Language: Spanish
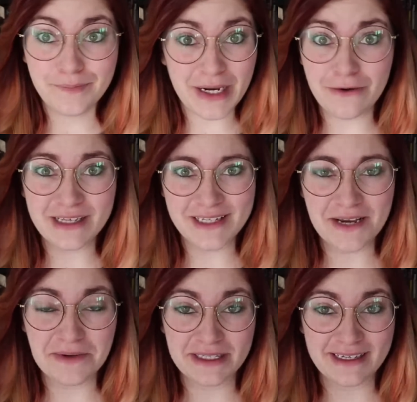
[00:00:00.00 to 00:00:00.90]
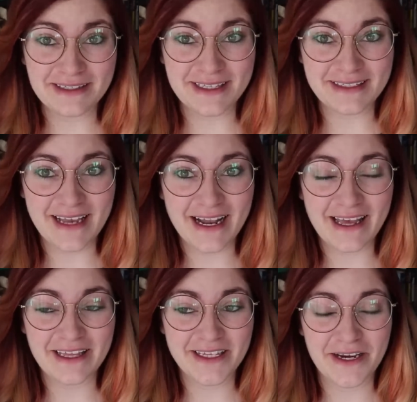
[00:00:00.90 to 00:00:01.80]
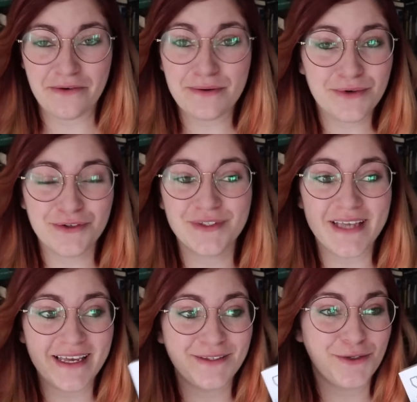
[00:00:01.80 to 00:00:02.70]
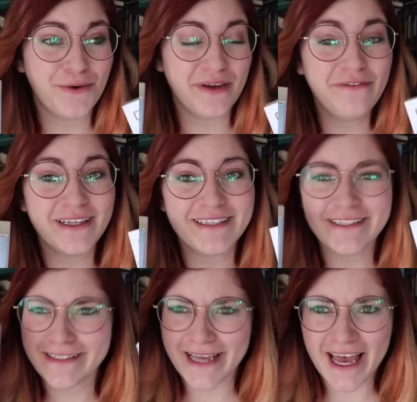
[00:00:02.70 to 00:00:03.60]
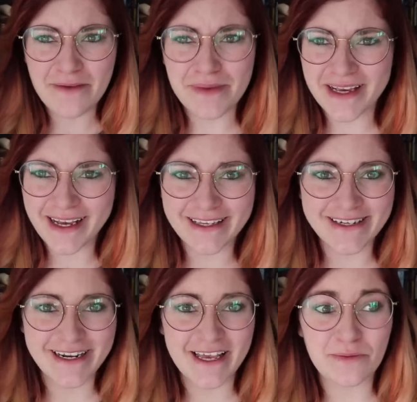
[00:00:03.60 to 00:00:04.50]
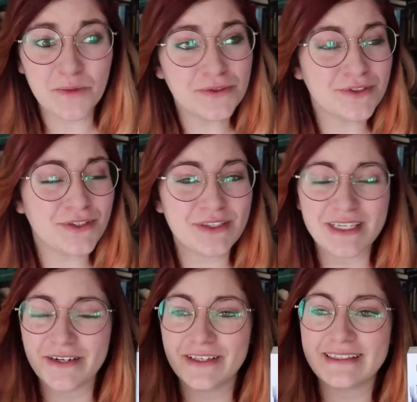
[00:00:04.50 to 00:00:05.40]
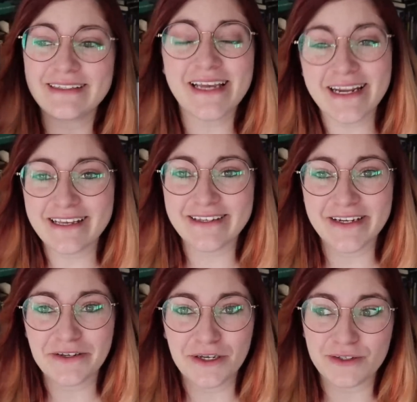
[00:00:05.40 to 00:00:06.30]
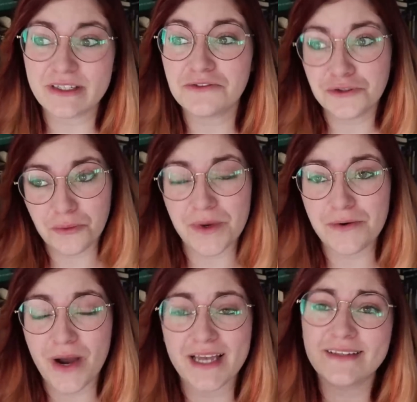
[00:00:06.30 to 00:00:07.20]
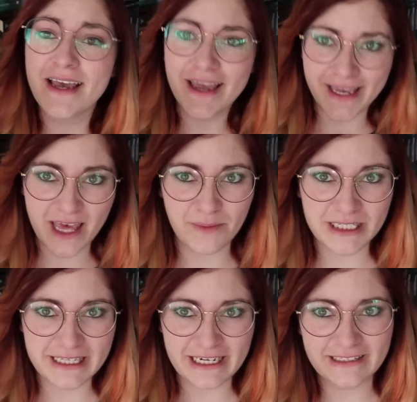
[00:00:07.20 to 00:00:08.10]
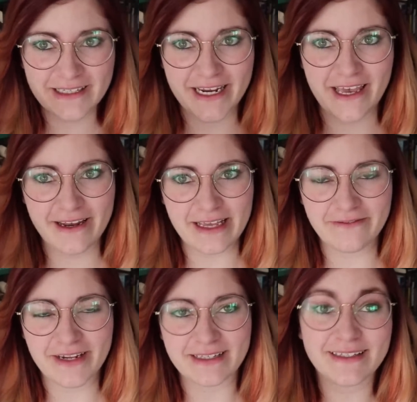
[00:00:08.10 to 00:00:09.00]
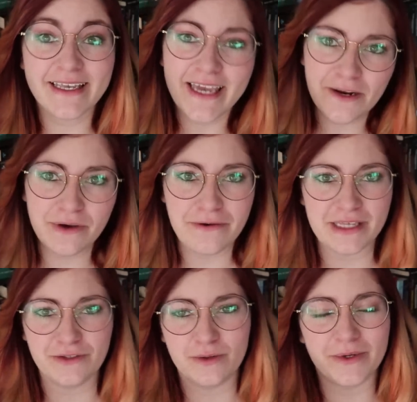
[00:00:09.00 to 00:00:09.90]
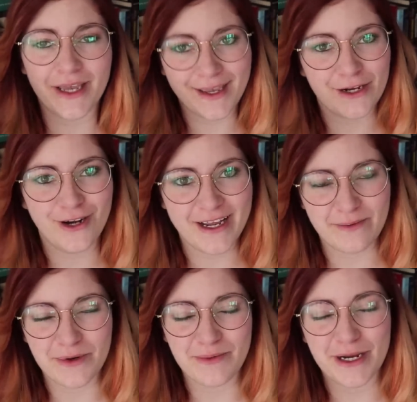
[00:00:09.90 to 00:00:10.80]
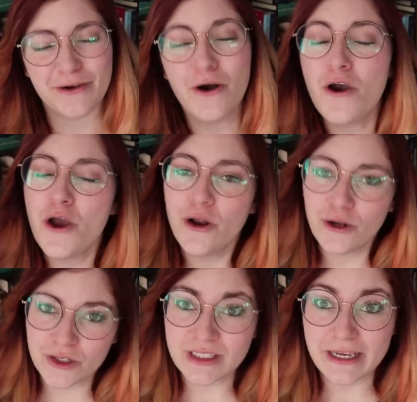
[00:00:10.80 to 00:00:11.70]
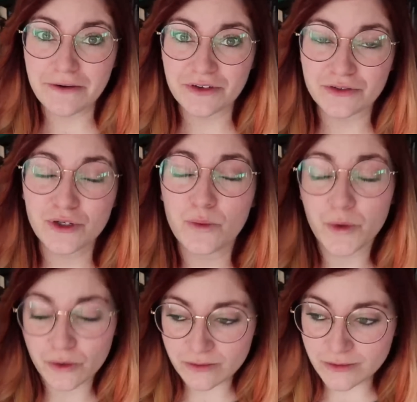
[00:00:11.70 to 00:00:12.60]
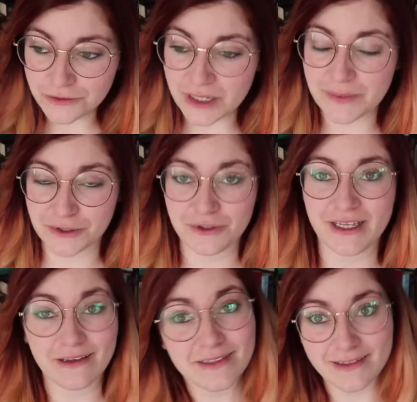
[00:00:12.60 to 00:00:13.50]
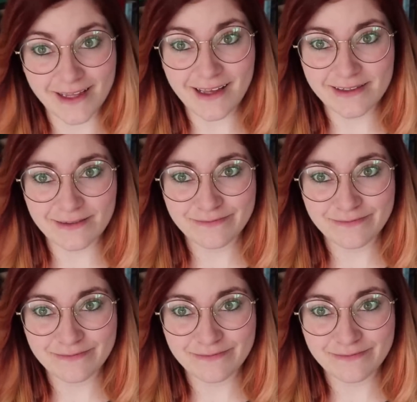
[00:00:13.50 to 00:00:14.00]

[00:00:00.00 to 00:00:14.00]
Pero básicamente esta saga de Terry Brooks es sobre fantasía épica, llena de mundos, llena de seres, llena de cosas super guays y además tiene serie de Netflix, que no he visto porque quiero leer primero los libros, como una persona decente hace.